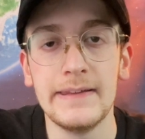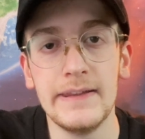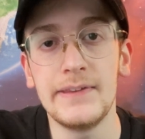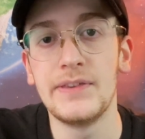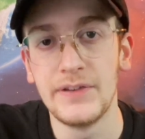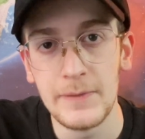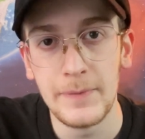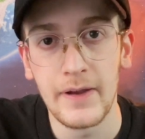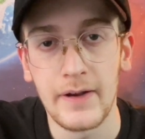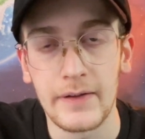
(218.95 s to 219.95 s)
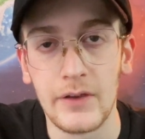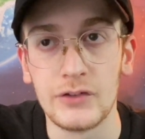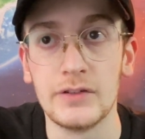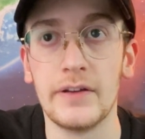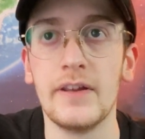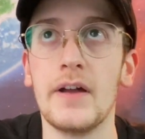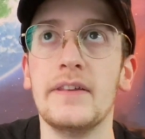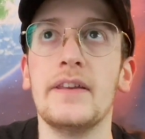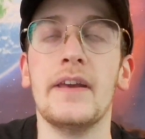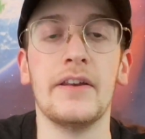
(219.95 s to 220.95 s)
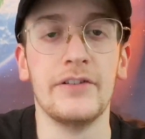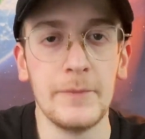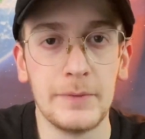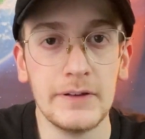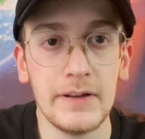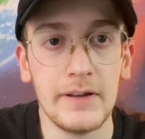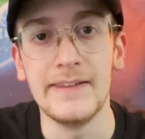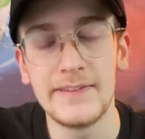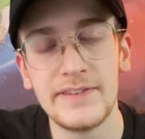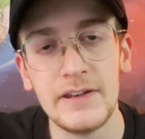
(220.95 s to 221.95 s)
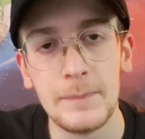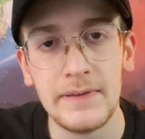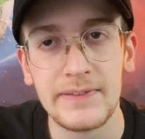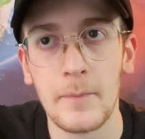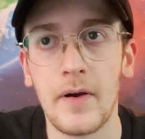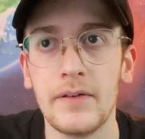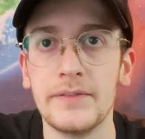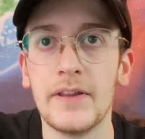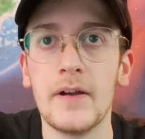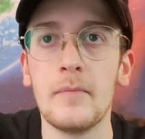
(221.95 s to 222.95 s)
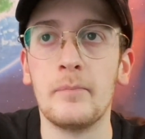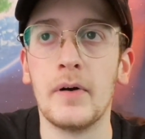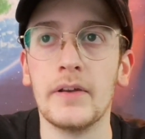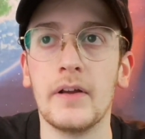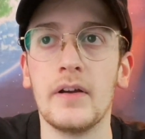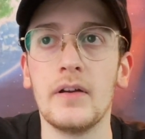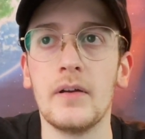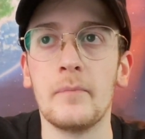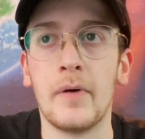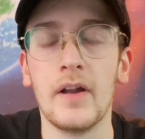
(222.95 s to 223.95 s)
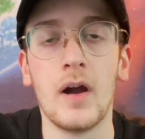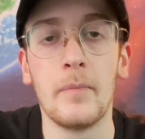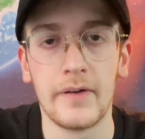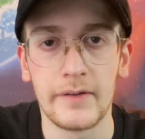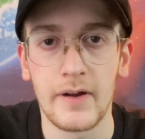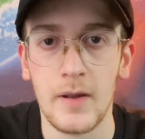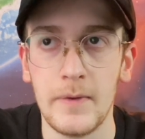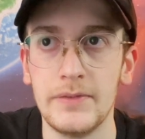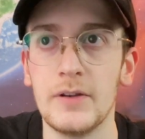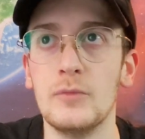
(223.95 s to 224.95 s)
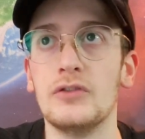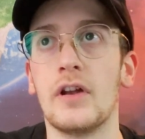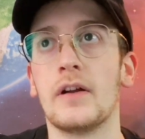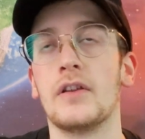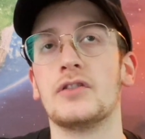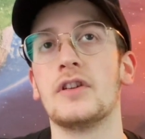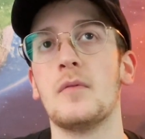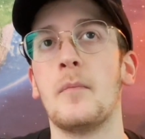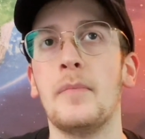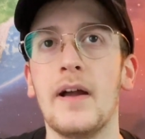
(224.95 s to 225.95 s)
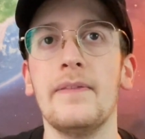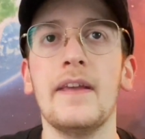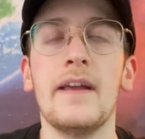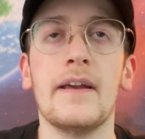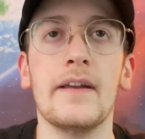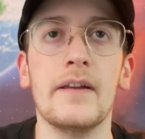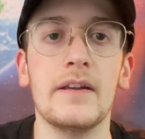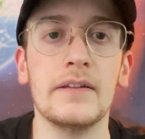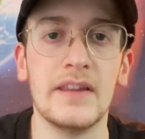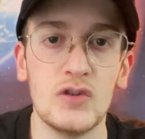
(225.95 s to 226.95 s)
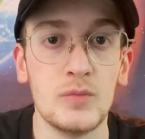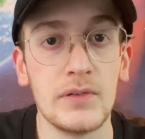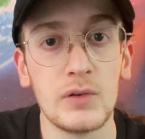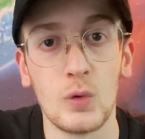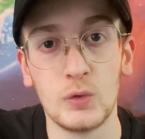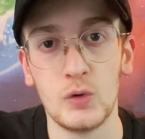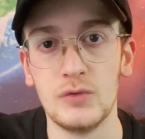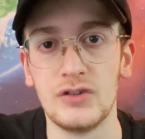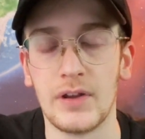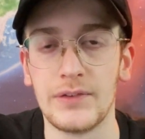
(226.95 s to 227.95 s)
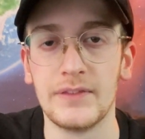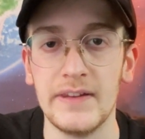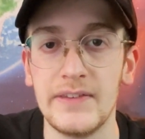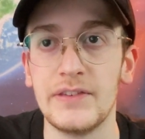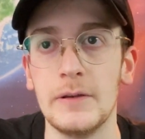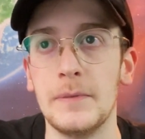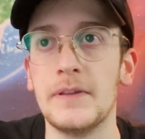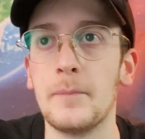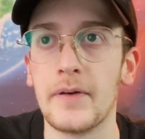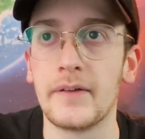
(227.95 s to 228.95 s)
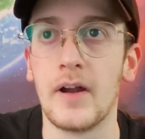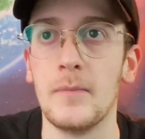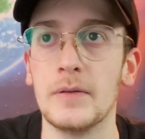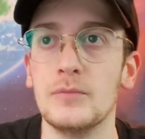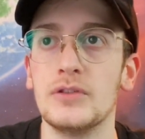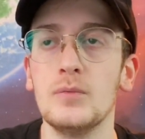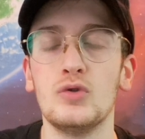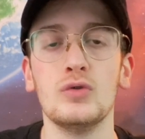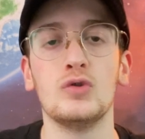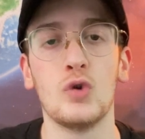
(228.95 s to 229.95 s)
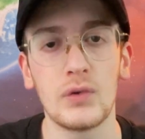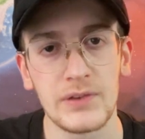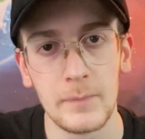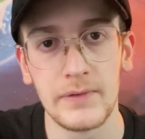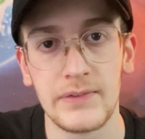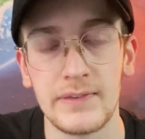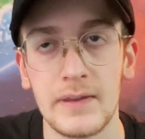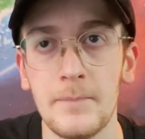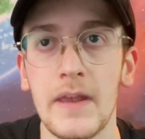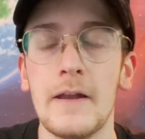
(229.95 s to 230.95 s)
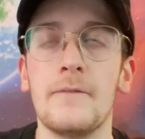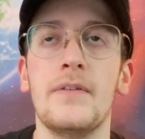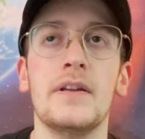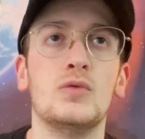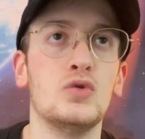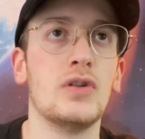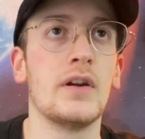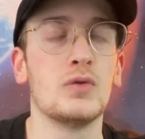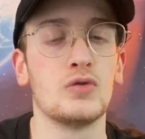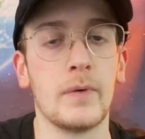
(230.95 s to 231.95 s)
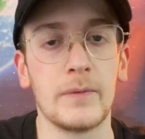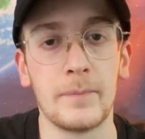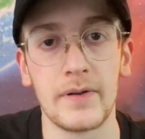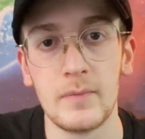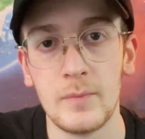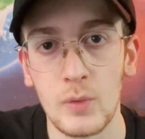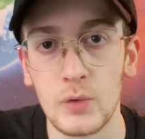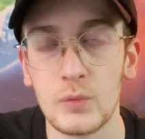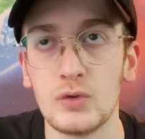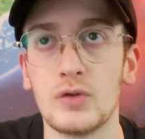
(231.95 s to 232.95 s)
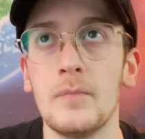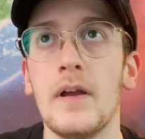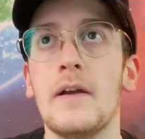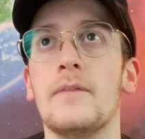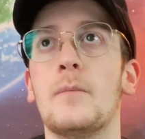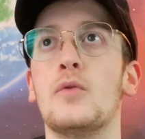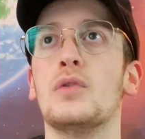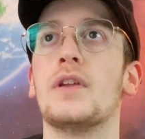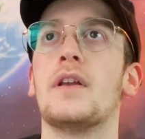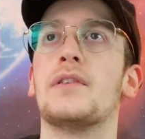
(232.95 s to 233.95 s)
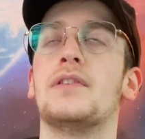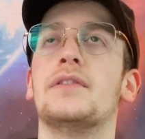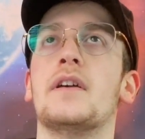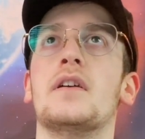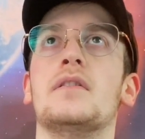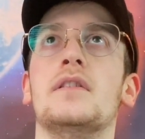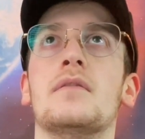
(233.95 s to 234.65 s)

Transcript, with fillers: XRP arkadaşlar yani Ripple XRP zamanında bana bayağı para kaybettirmişti arkadaşlar ama ben e, tecrübesiz olduğum için aslında XRP'de para kaybetmiştim. Çünkü çok sabırsızdım ve düşer düşmez paramı bozmuştum ve bu yüzden aslında